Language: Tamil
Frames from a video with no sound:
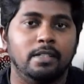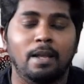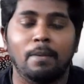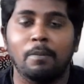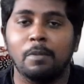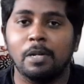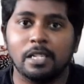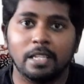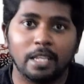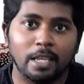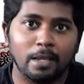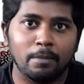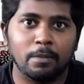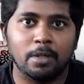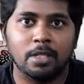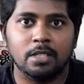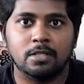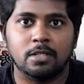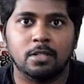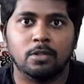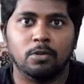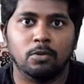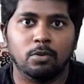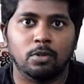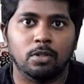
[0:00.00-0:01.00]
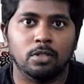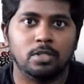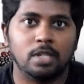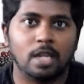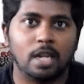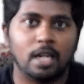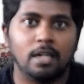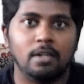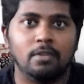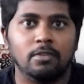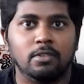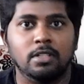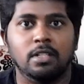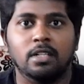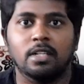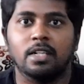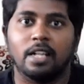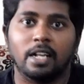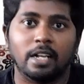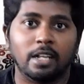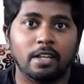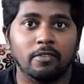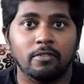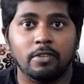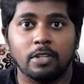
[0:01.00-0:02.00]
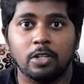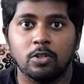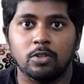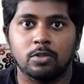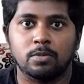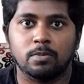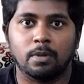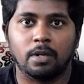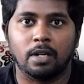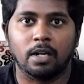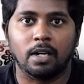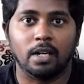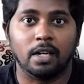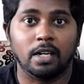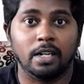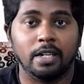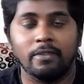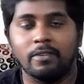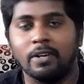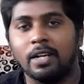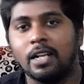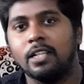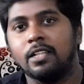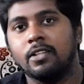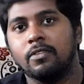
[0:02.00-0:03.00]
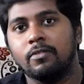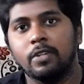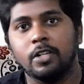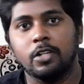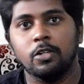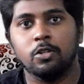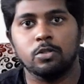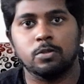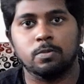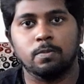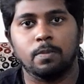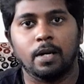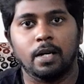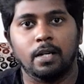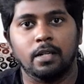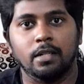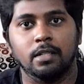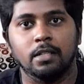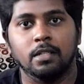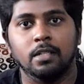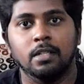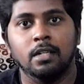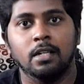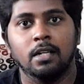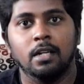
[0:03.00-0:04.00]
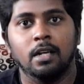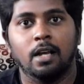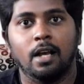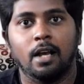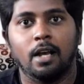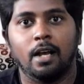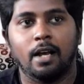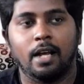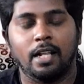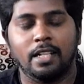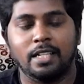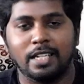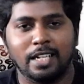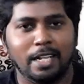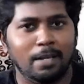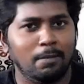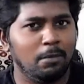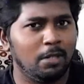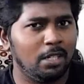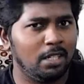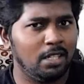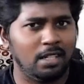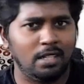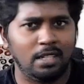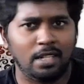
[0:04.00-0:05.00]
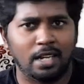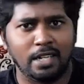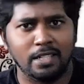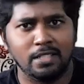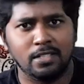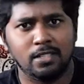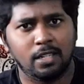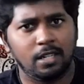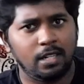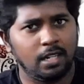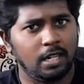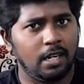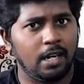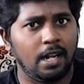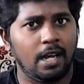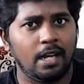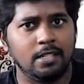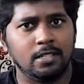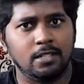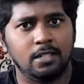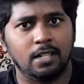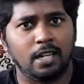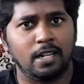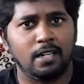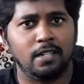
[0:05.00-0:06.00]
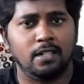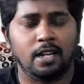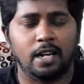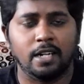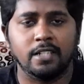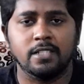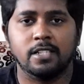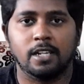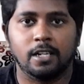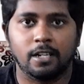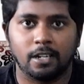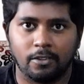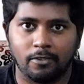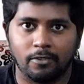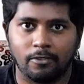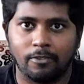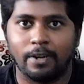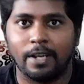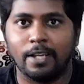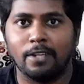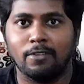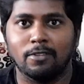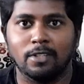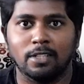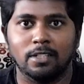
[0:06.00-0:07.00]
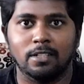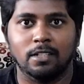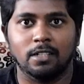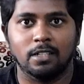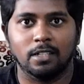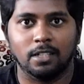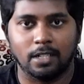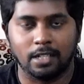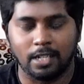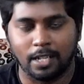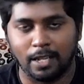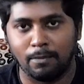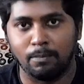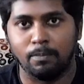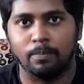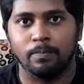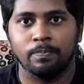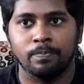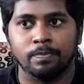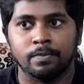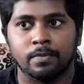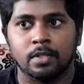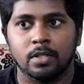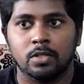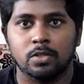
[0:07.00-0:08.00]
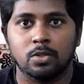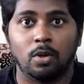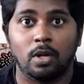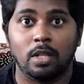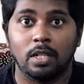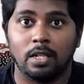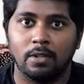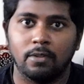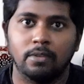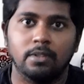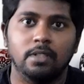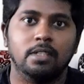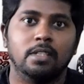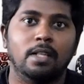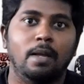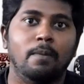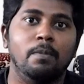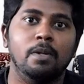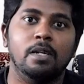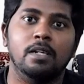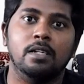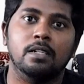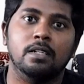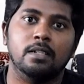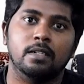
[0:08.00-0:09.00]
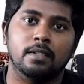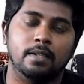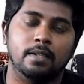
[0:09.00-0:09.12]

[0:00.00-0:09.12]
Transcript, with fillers: தமிழ் கேமிங்ஸ்னு ஒரு சேனல் வந்துட்டு நிறைய வீடியோஸ் பண்ணுறாங்க நீ வேணால் அந்த வீடியோஸ் பாரு அந்த டைமில் வந்து அந்த அன்சார்டட் லாஸ்ட் அன் அன்சார்டட் ஃபைவ் வந்திருந்த டைம் ஸோ அதில் வந்து தமிழ்